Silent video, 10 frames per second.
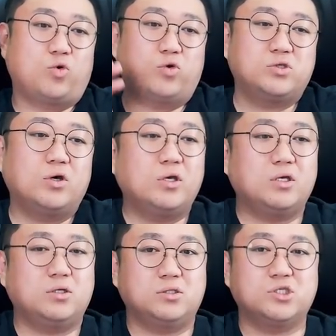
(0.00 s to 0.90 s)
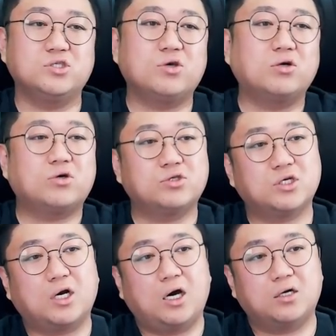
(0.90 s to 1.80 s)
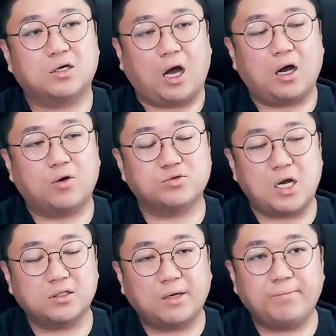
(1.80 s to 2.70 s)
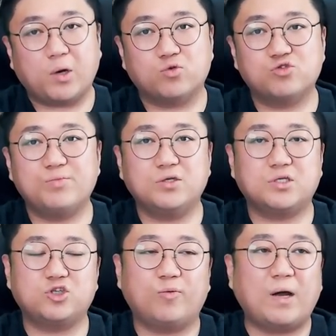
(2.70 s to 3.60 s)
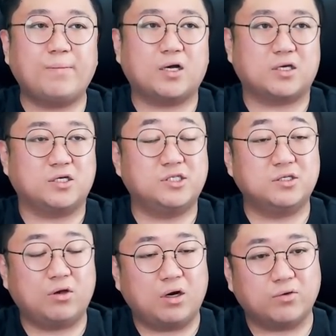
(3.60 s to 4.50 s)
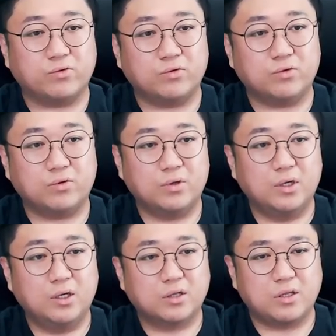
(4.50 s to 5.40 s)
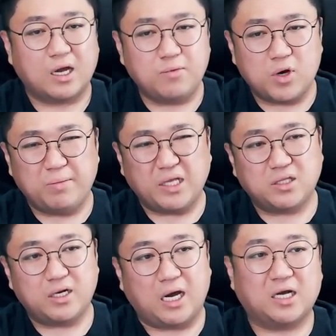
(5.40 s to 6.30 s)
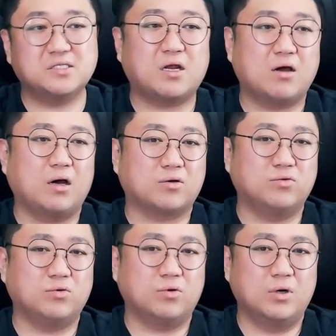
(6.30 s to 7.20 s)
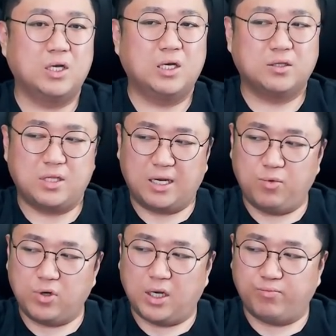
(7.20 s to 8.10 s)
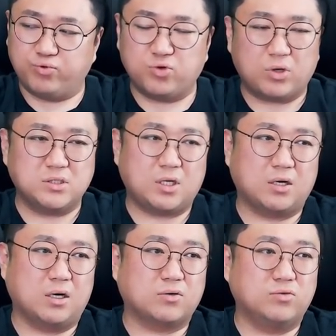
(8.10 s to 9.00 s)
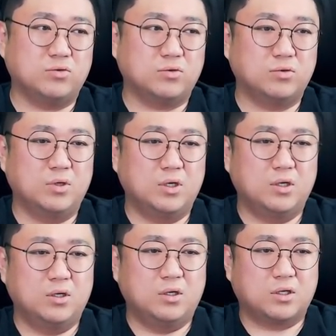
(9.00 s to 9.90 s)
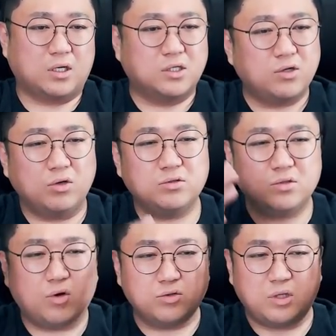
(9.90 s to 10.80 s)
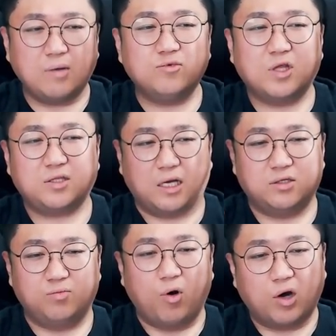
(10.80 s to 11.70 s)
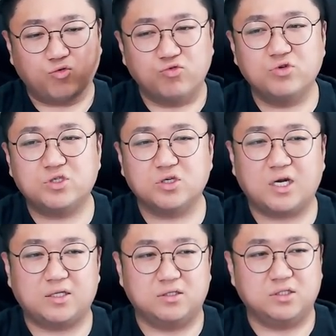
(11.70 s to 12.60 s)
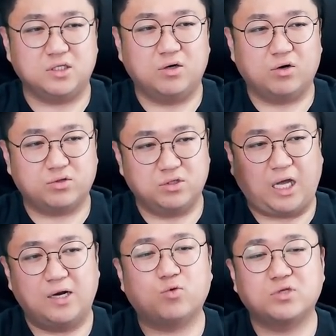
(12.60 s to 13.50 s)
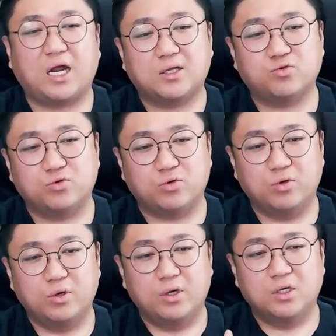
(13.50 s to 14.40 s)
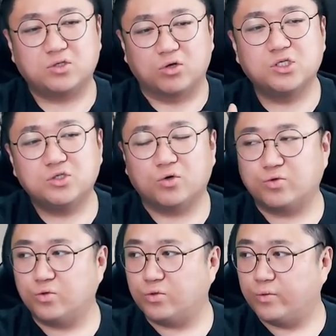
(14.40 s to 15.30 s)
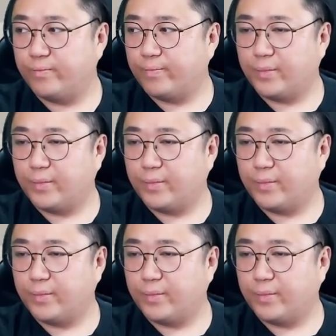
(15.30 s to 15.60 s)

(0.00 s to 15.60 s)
도저히 신경정신과를 가갖고 상담받고 수면제 처방받기가 싫더라고 내가 뭔가 멘탈이 약한 사람 같고 내가 뭔가 부족한 사람 같고 그러니까 그런 것 때문에 다들 뭔가 우울증이라든지 이런 것들 달고 살아도 어, 정신적으로